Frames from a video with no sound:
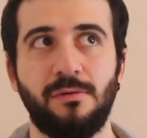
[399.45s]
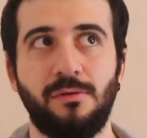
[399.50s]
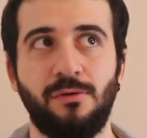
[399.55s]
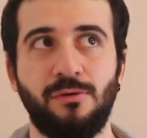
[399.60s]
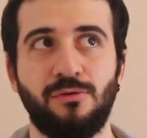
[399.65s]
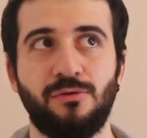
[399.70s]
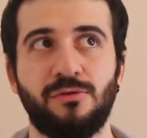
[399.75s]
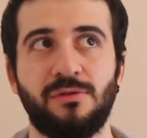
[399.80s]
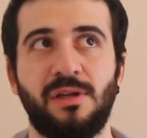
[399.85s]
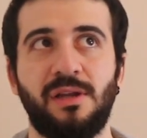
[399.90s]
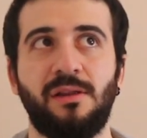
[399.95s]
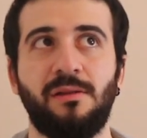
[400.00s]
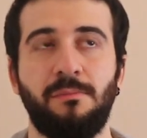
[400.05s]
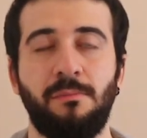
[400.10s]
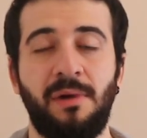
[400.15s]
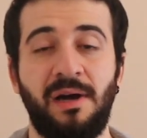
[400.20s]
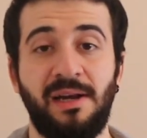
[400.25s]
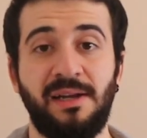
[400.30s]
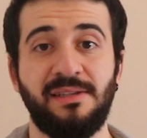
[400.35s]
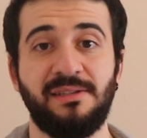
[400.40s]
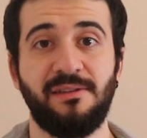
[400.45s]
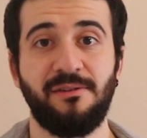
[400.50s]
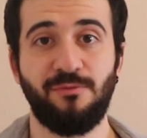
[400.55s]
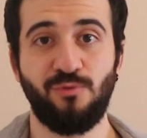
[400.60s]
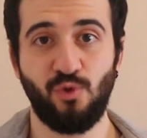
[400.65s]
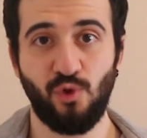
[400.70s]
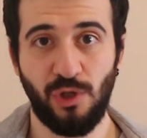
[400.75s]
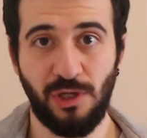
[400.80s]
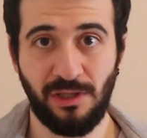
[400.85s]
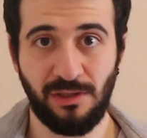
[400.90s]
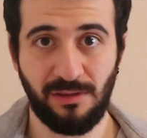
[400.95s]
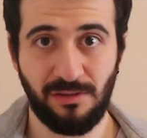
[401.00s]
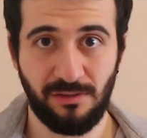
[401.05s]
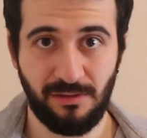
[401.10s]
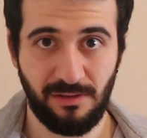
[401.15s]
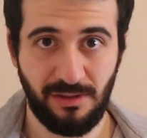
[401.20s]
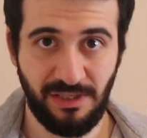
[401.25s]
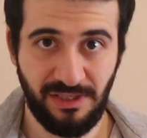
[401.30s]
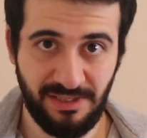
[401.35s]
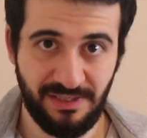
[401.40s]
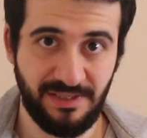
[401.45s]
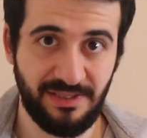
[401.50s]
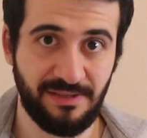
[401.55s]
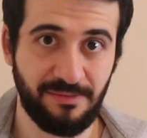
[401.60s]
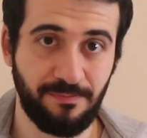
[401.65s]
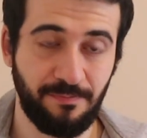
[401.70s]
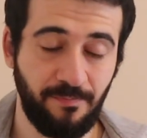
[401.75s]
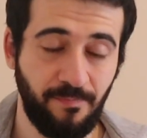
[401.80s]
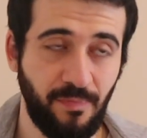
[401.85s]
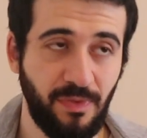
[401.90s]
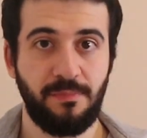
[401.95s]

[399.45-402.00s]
O yüzden maalesef şu an işsizim.